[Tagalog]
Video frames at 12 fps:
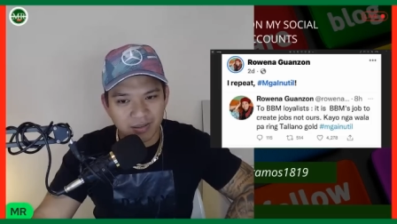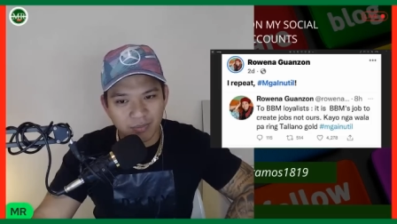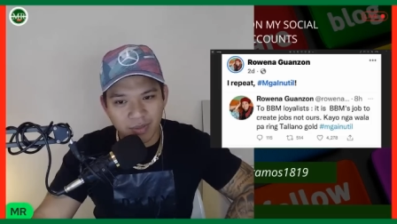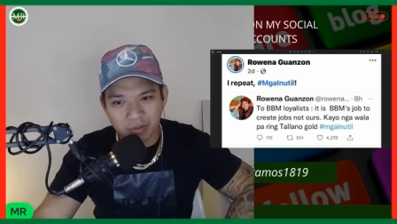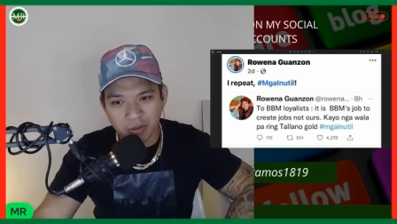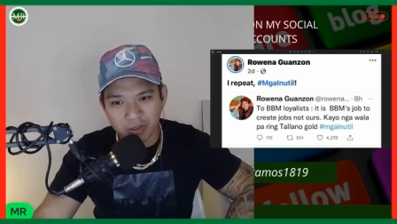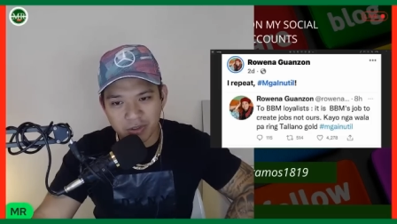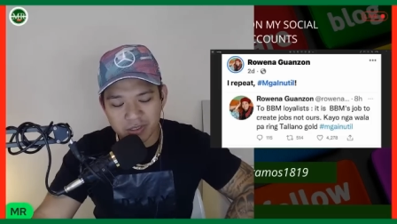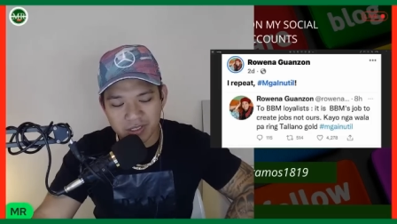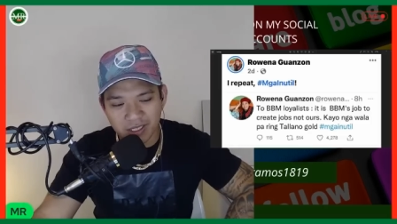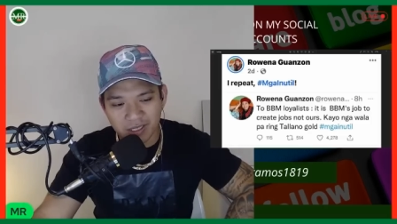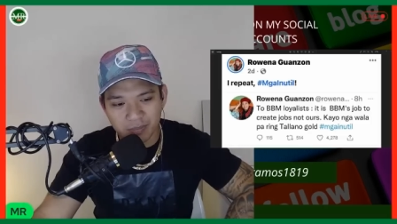Pero inyo,
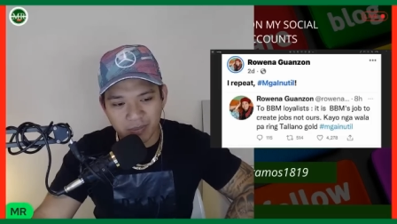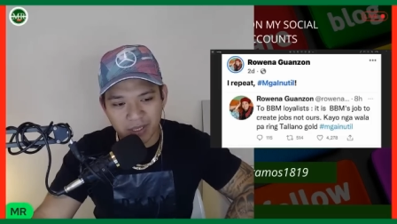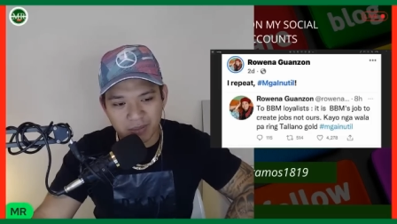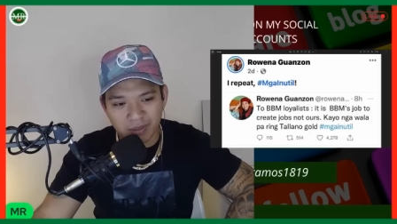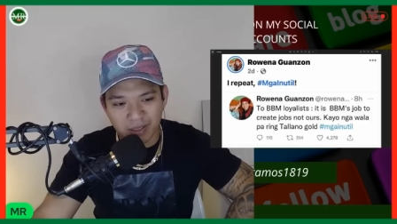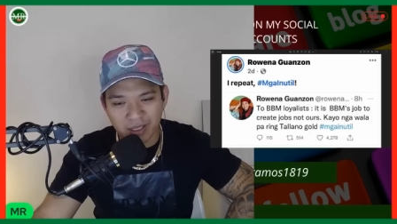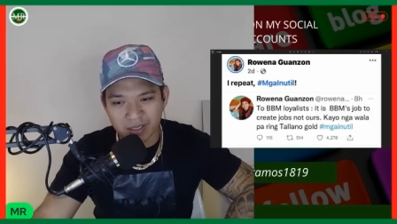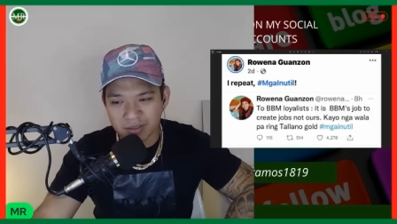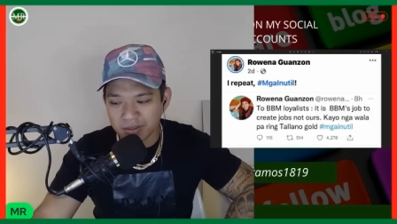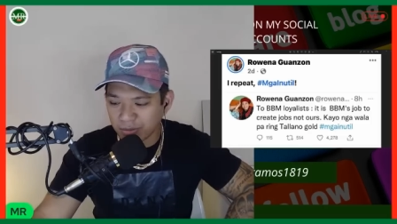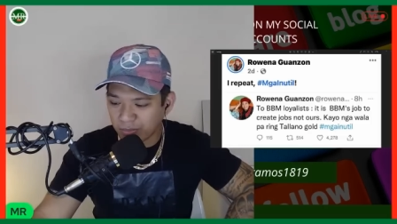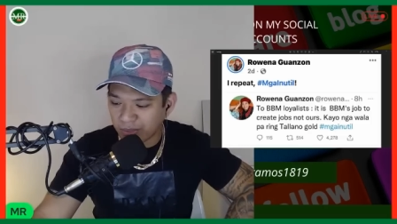sikat pa naman kayo.
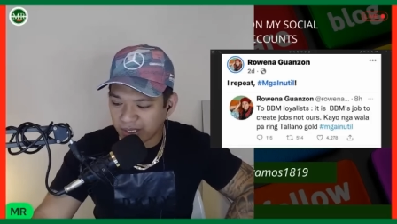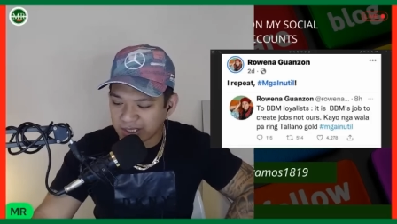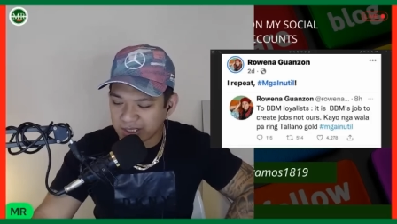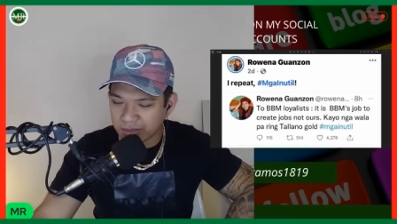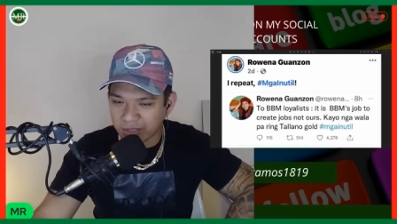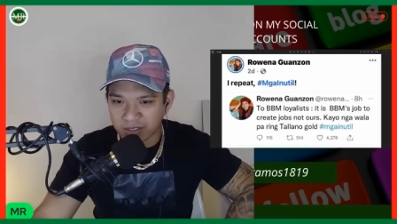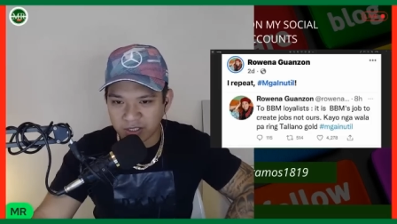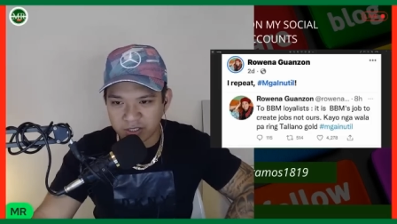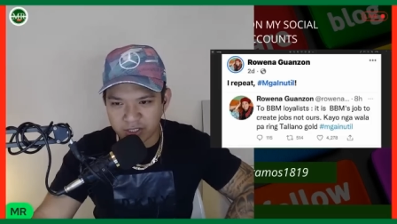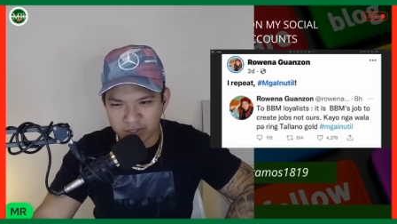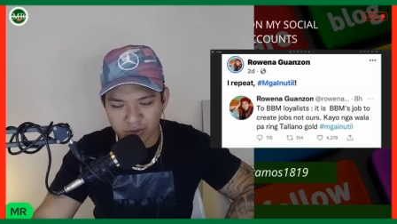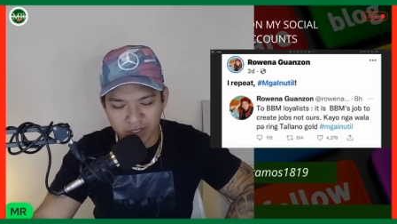Yung mga
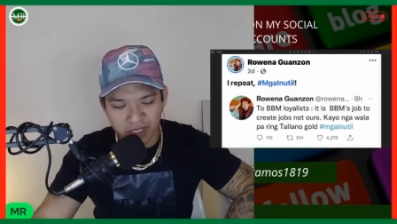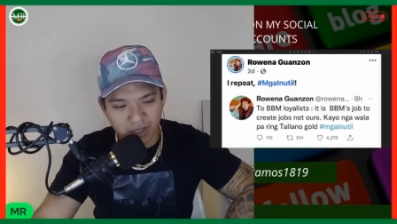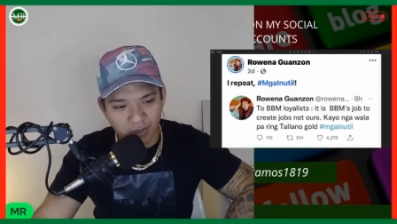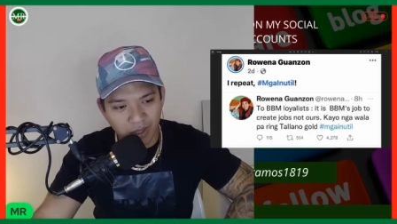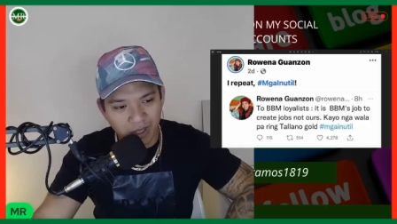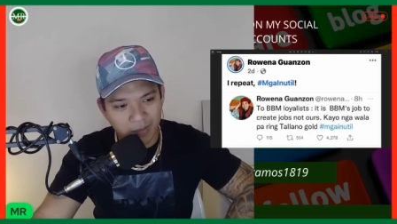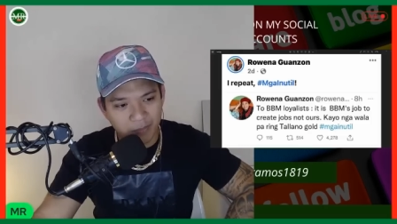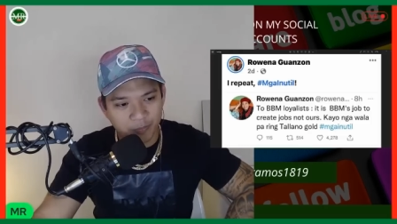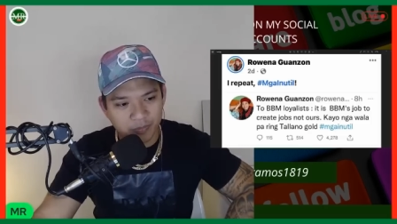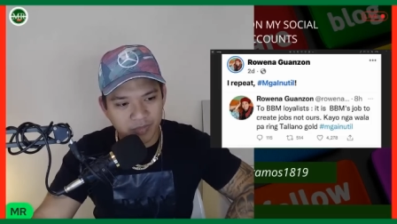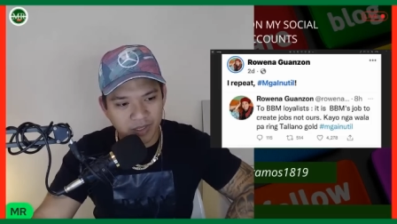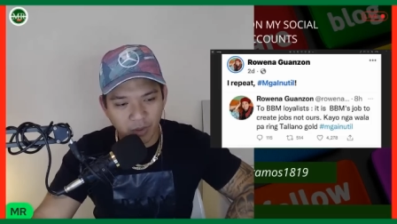strategy yung ginawa,
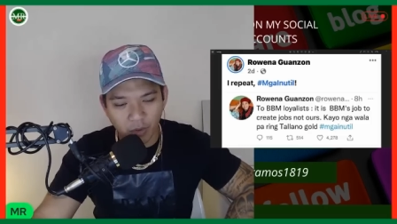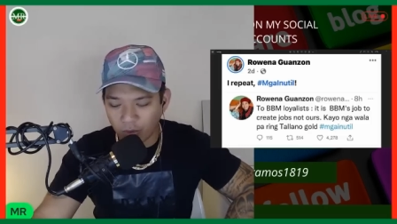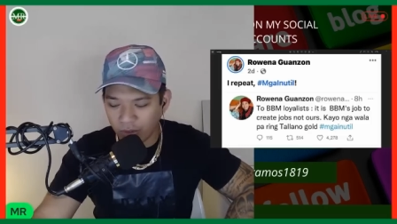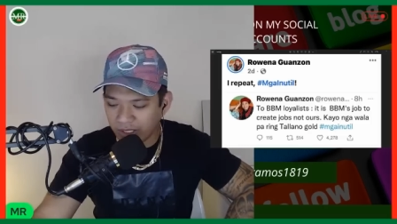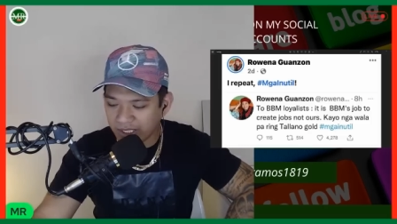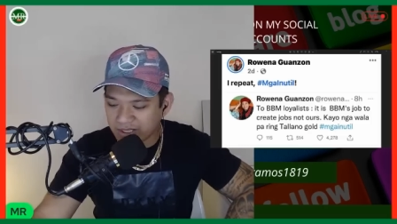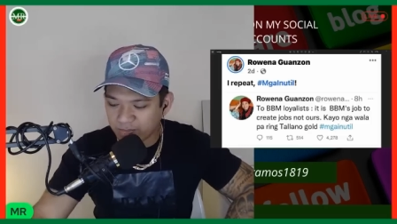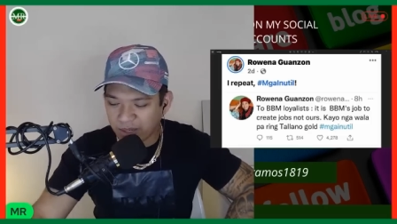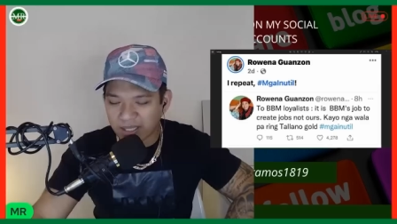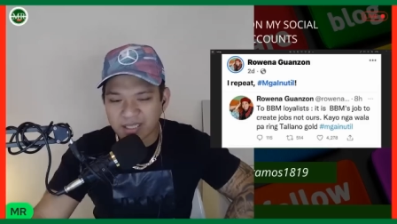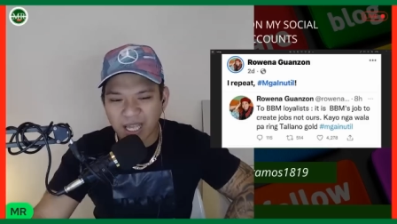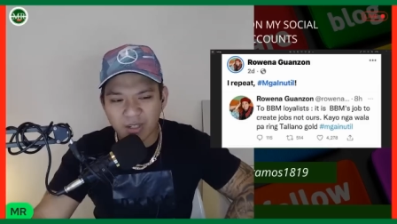olats,
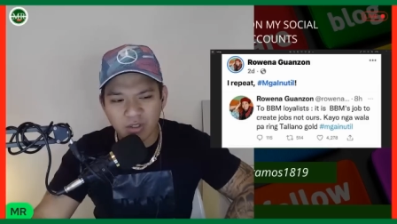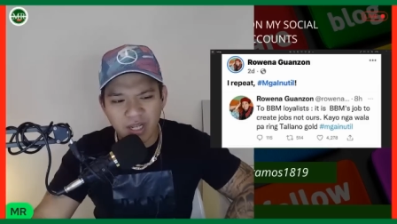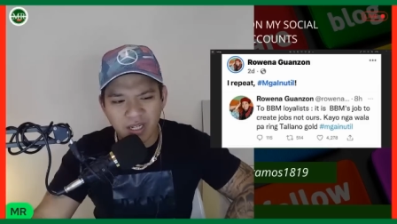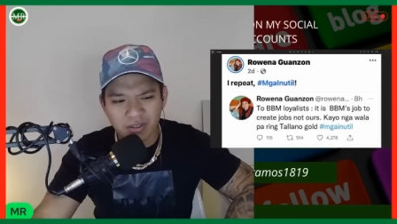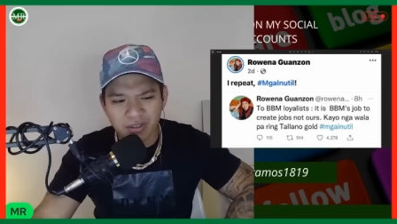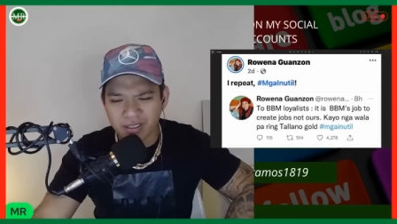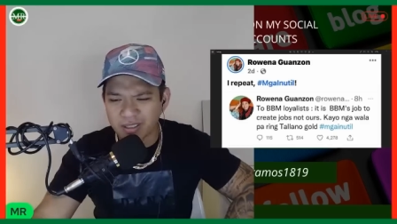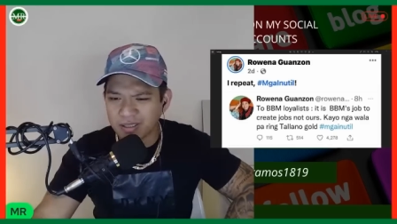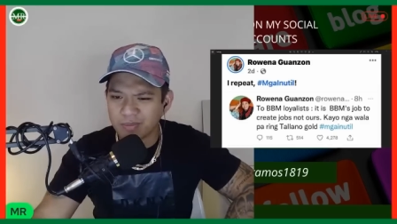pangtalo lang yun eh.